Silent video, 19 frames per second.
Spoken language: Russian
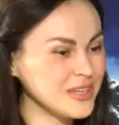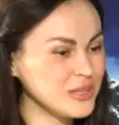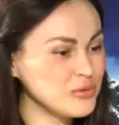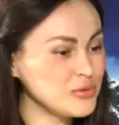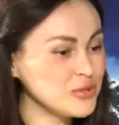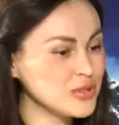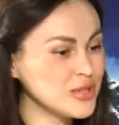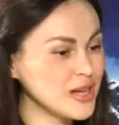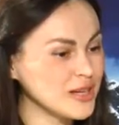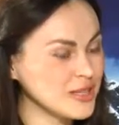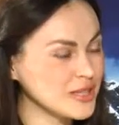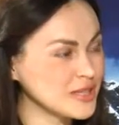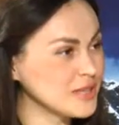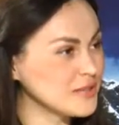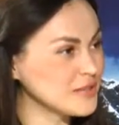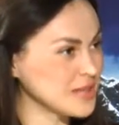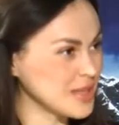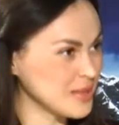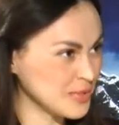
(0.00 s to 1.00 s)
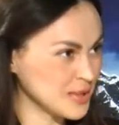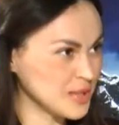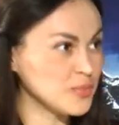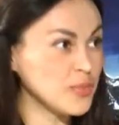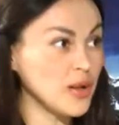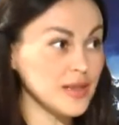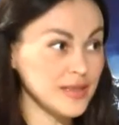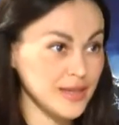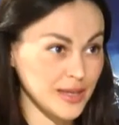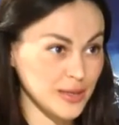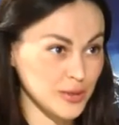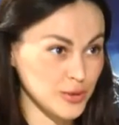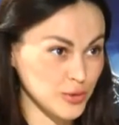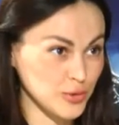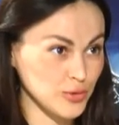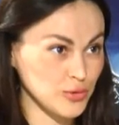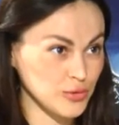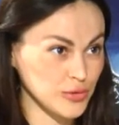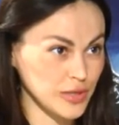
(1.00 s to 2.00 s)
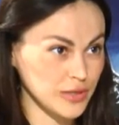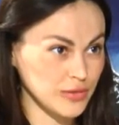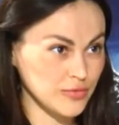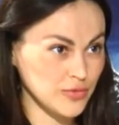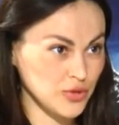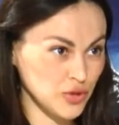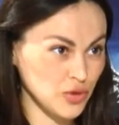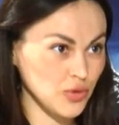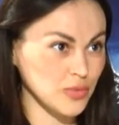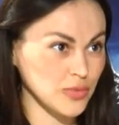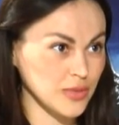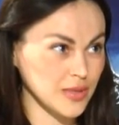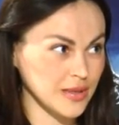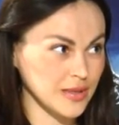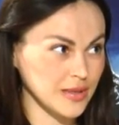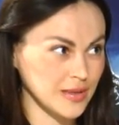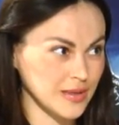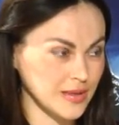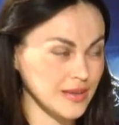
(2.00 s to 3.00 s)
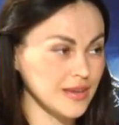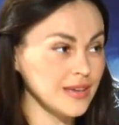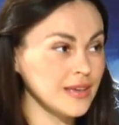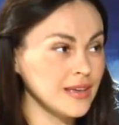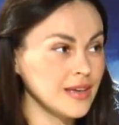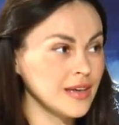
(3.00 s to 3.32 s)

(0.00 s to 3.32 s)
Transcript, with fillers: люди должны взаимодополнять друг друга в чем-то. Да?